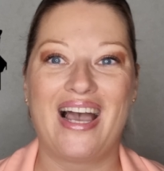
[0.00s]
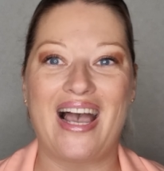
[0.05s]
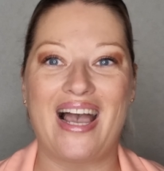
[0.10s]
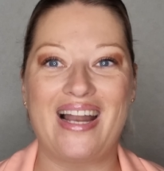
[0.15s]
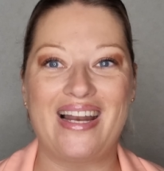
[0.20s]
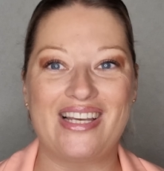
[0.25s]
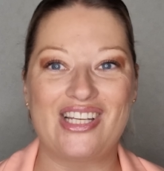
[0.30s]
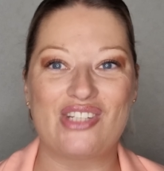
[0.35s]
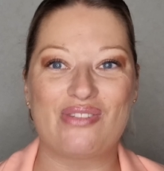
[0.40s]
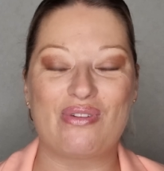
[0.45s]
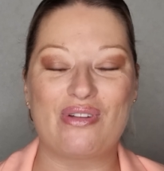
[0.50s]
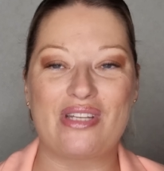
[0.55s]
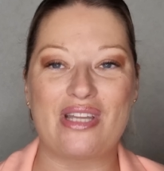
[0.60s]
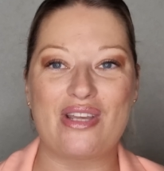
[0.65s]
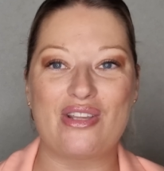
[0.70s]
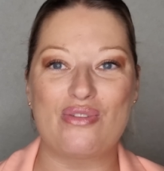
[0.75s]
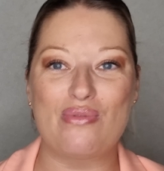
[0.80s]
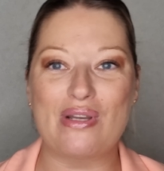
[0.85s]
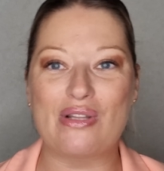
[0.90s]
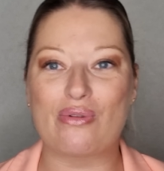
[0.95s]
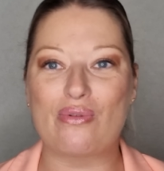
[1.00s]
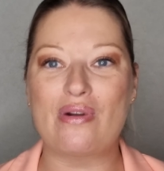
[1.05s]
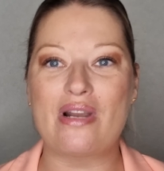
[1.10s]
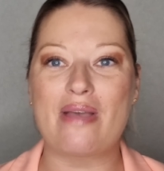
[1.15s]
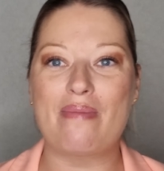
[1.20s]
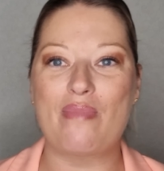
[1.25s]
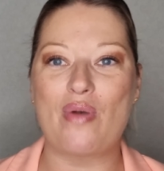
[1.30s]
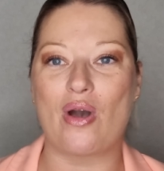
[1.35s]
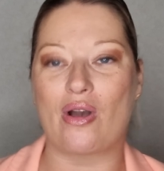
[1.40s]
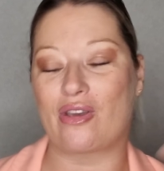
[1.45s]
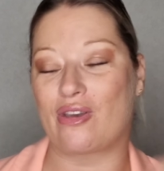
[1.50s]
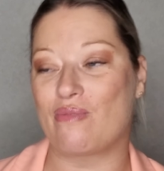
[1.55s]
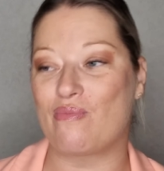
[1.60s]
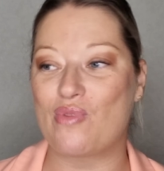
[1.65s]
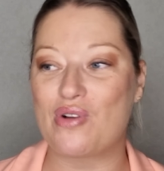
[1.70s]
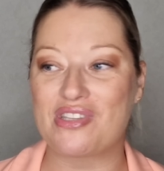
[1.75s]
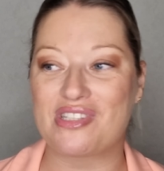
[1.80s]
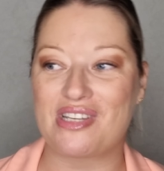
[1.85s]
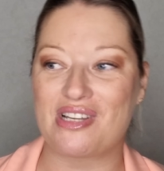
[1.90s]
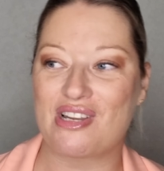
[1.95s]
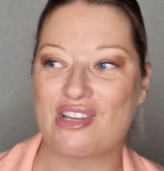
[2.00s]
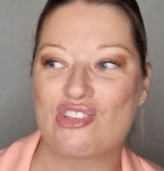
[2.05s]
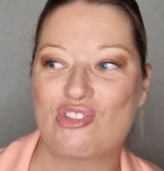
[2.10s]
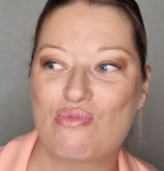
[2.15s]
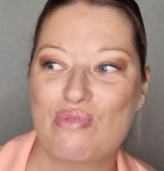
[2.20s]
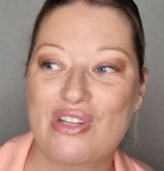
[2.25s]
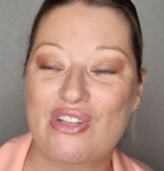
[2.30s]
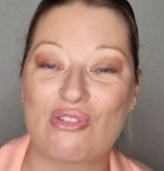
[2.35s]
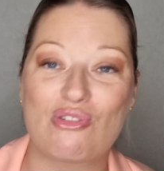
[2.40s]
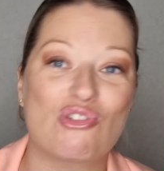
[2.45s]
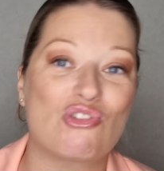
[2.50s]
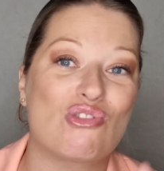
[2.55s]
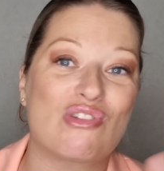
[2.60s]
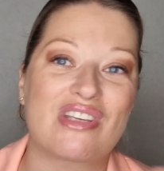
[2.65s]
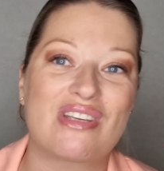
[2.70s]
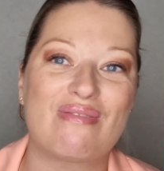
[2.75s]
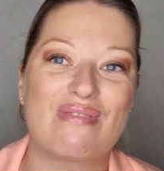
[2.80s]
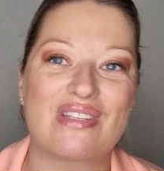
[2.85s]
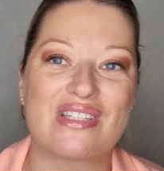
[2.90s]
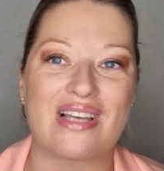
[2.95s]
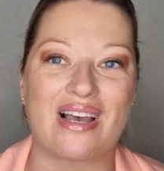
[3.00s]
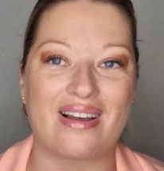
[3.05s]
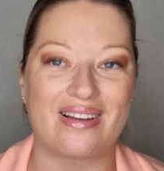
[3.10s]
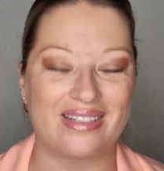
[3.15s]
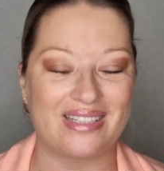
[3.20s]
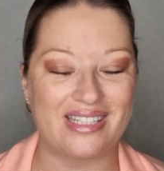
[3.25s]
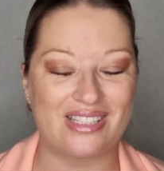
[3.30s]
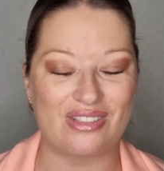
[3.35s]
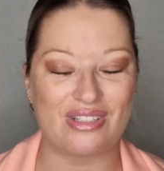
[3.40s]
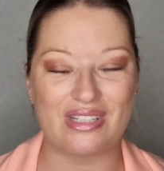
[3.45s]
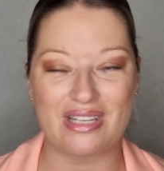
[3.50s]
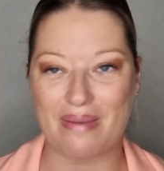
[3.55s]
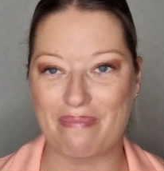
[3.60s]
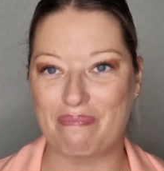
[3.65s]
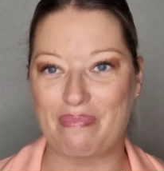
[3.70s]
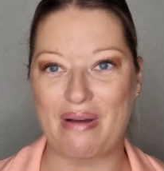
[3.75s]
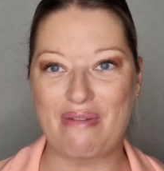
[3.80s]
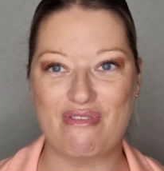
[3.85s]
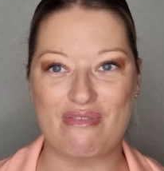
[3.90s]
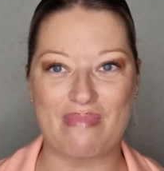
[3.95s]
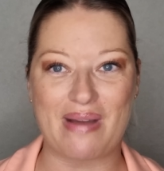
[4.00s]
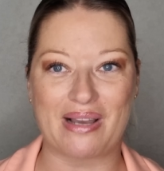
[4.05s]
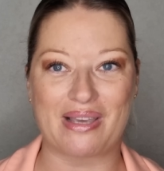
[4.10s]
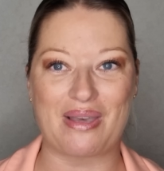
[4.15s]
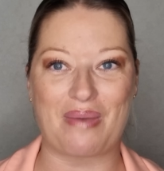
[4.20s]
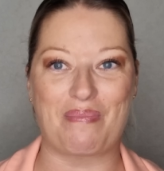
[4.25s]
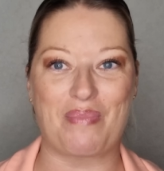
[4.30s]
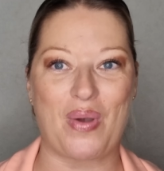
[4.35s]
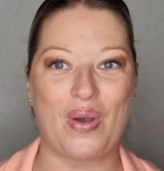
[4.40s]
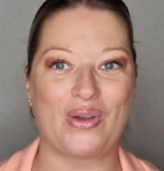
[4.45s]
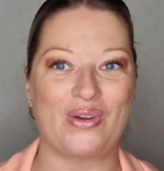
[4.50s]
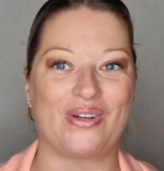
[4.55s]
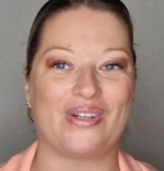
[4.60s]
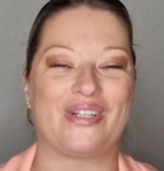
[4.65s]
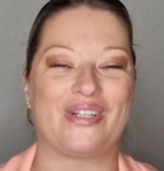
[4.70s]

Allez, je veux des huîtres ou les burks. Moi, c'est les huîtres, je kiffe ça. Et ceux qui n'aiment pas, vous marquez beurre en